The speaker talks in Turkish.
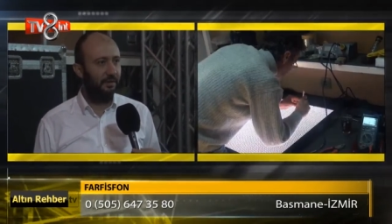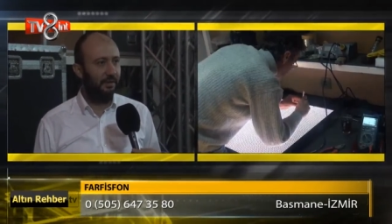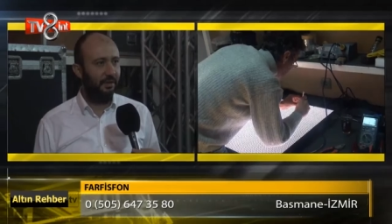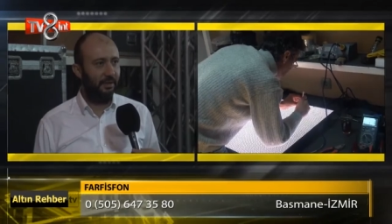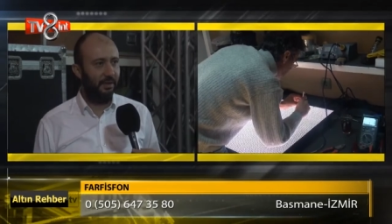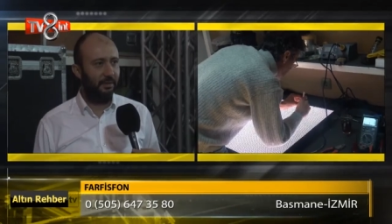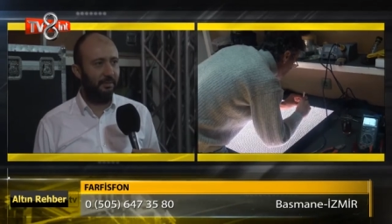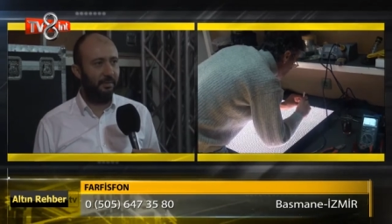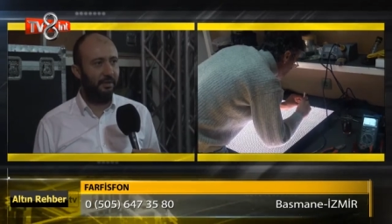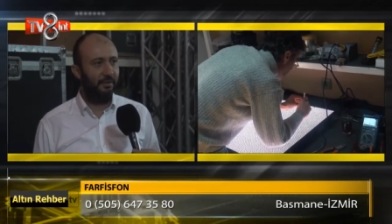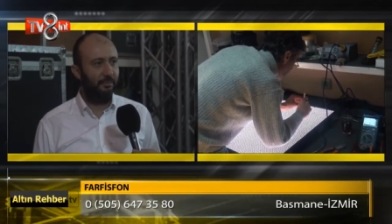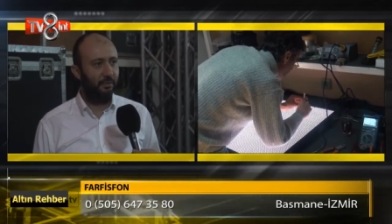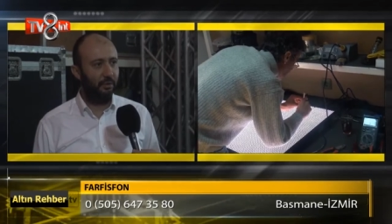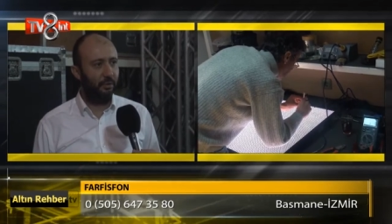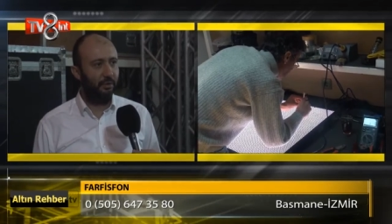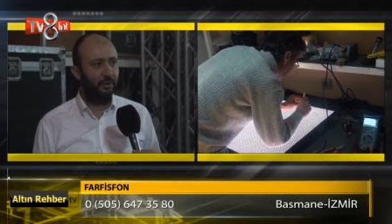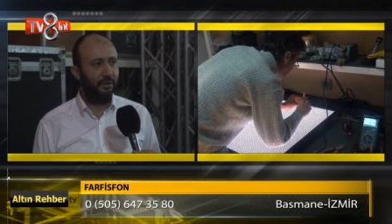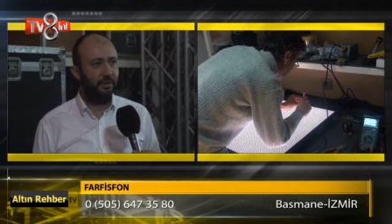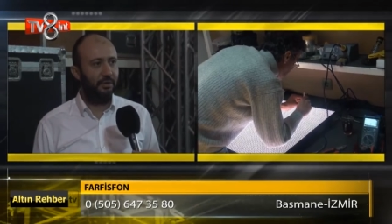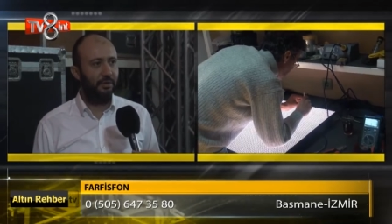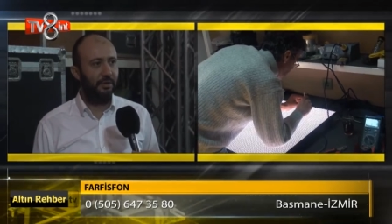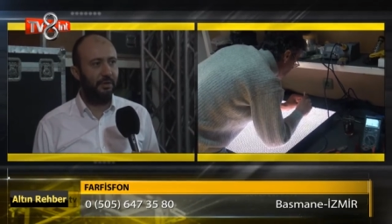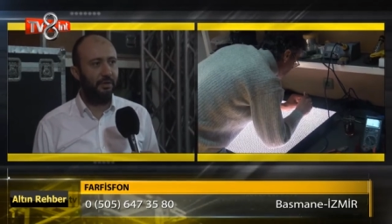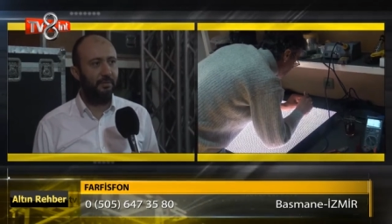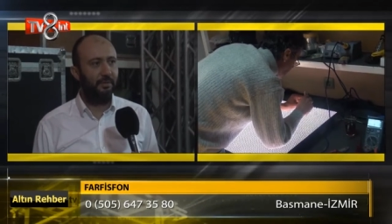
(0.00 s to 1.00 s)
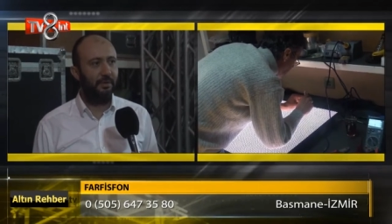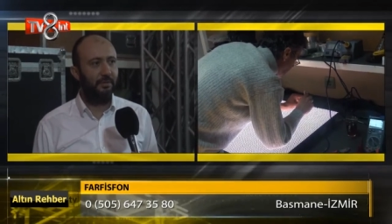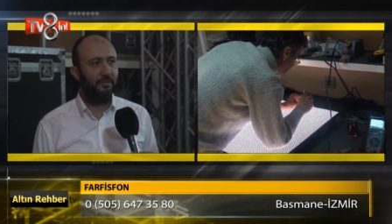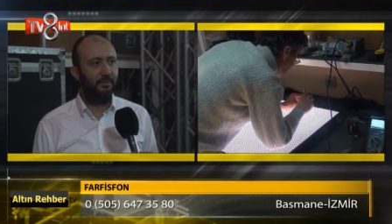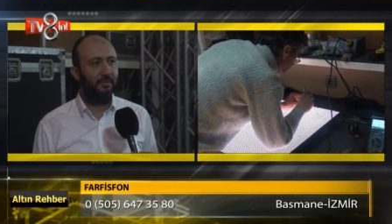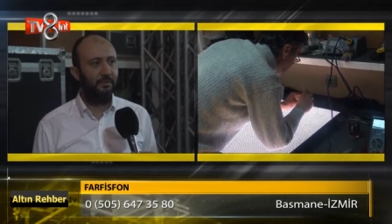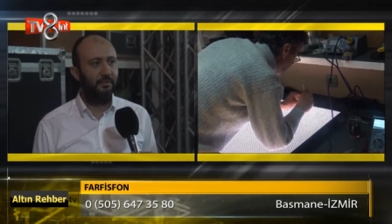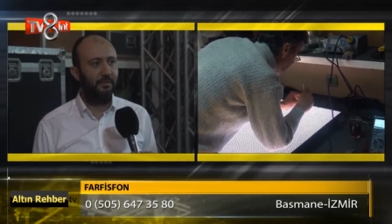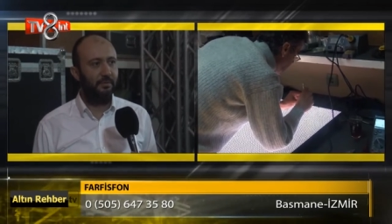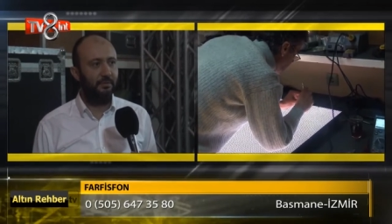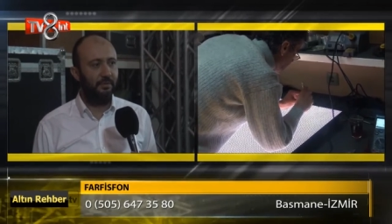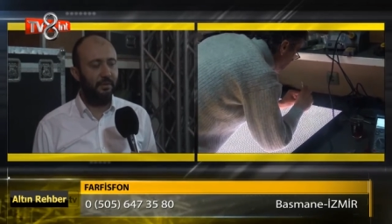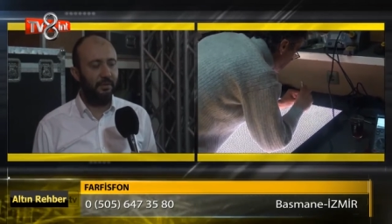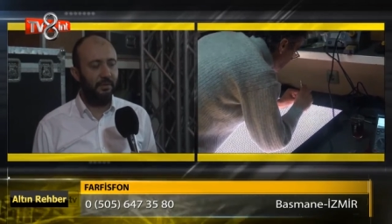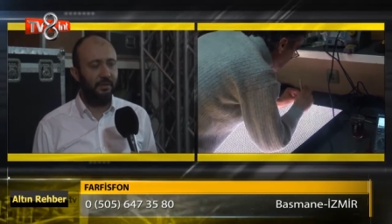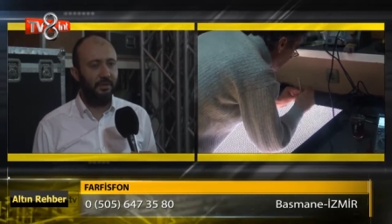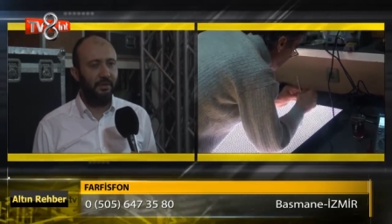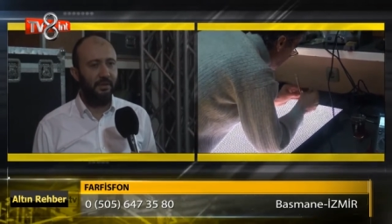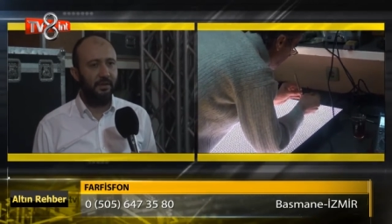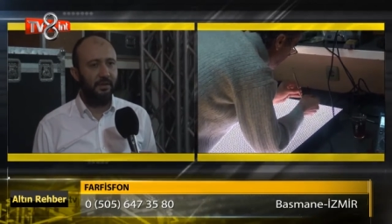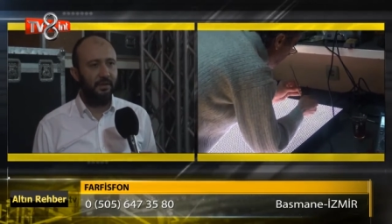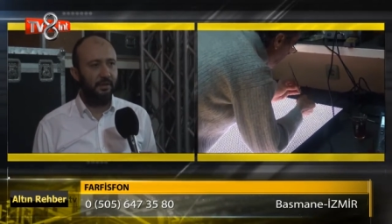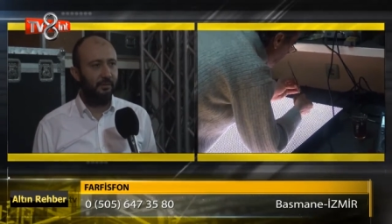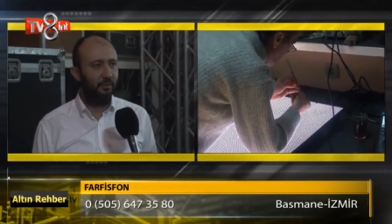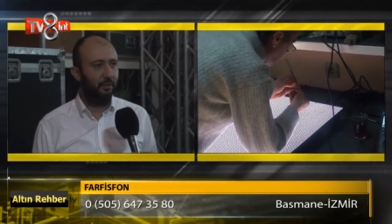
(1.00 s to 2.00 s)
yapan, proje işleri yapan bir firma.
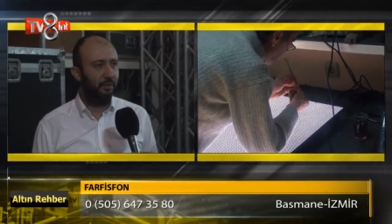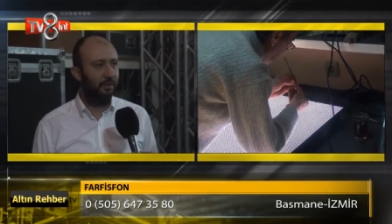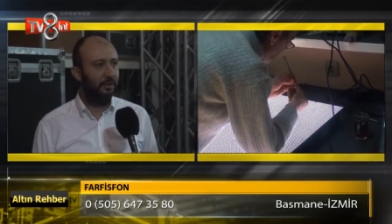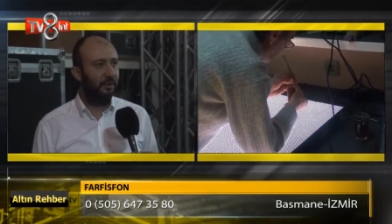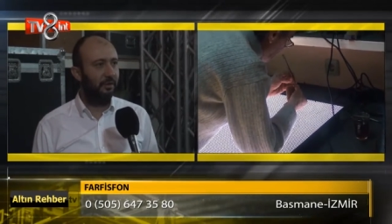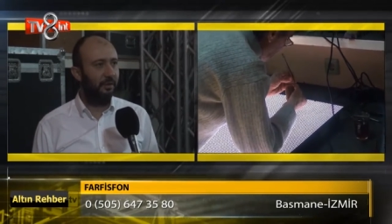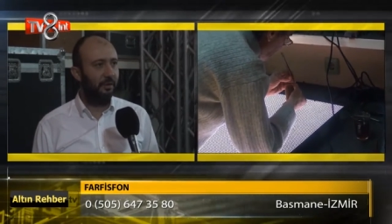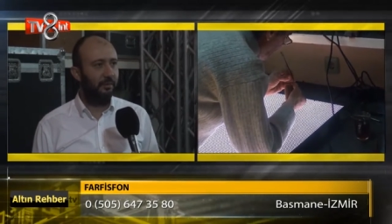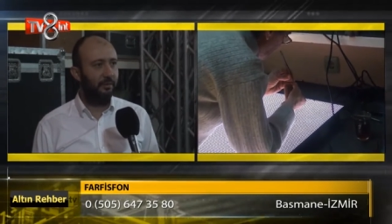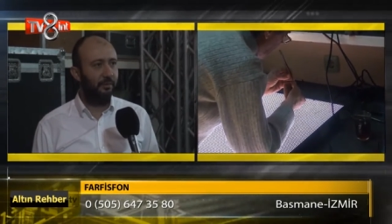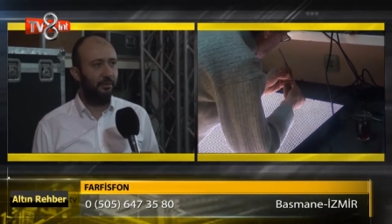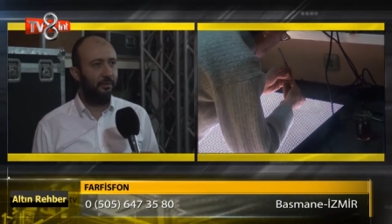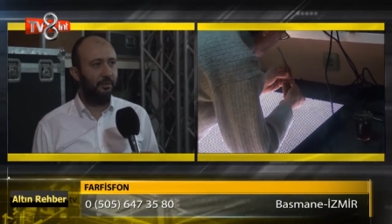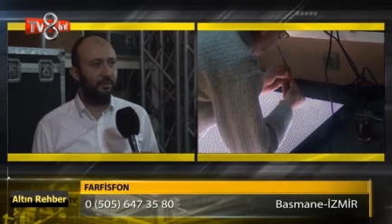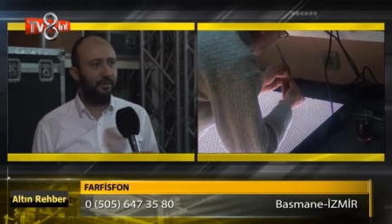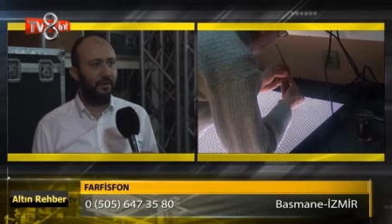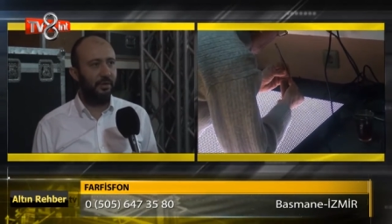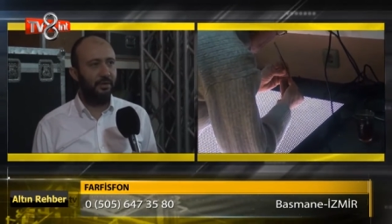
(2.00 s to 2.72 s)
Buna devam ediyoruz.